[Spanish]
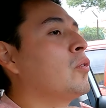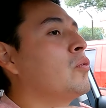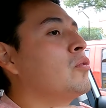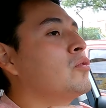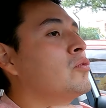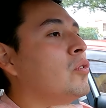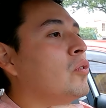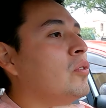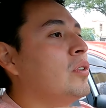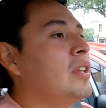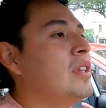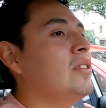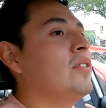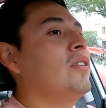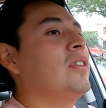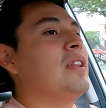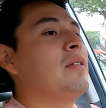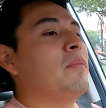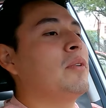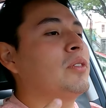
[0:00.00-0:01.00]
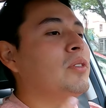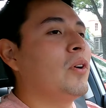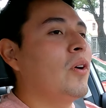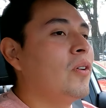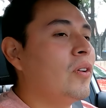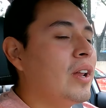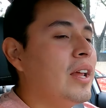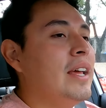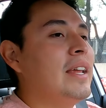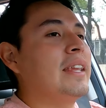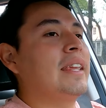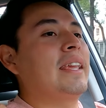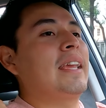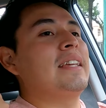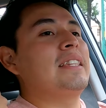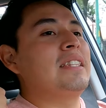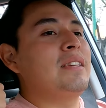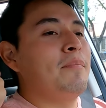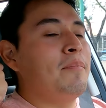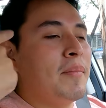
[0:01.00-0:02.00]
con un sonido del motor
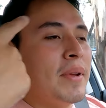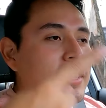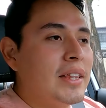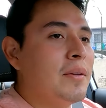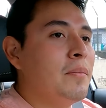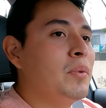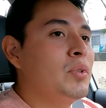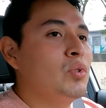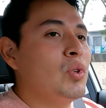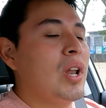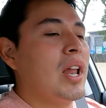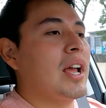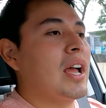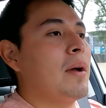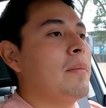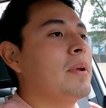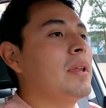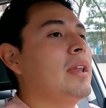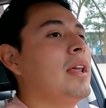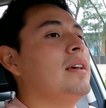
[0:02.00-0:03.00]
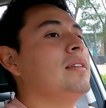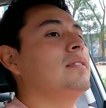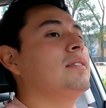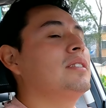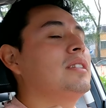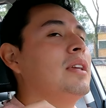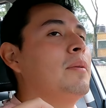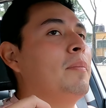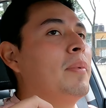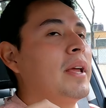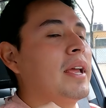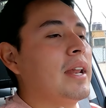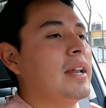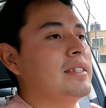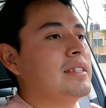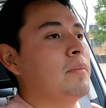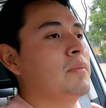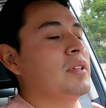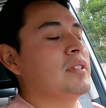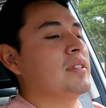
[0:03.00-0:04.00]
que se mete mucho a la cabina siempre que
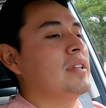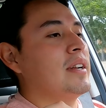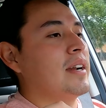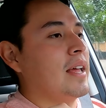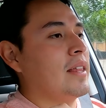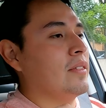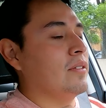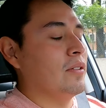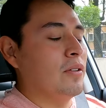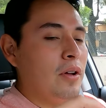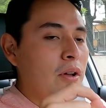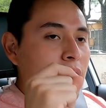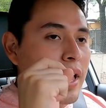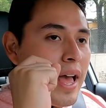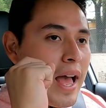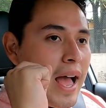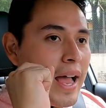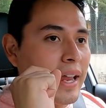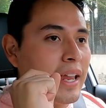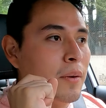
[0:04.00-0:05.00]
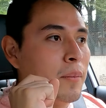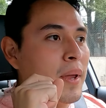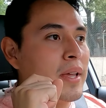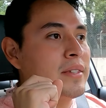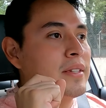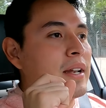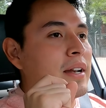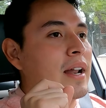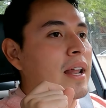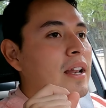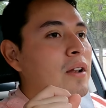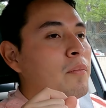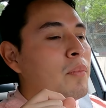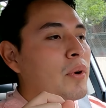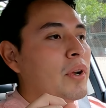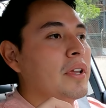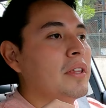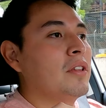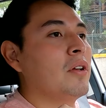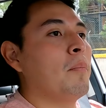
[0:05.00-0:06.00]
la estamos acelerando. Aquí voy a acelerarlo
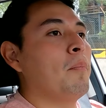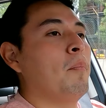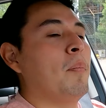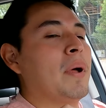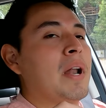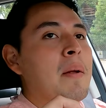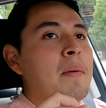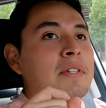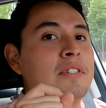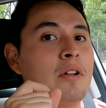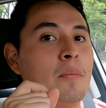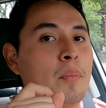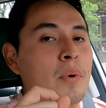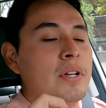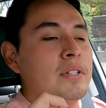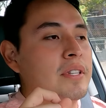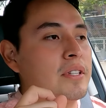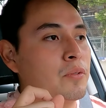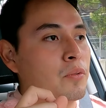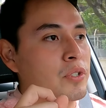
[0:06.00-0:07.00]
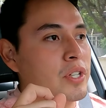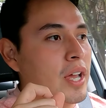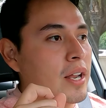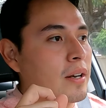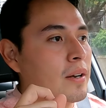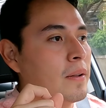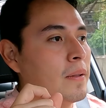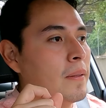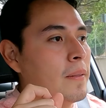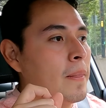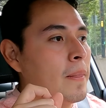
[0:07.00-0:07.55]
un poquito para ver si lo puedes escuchar.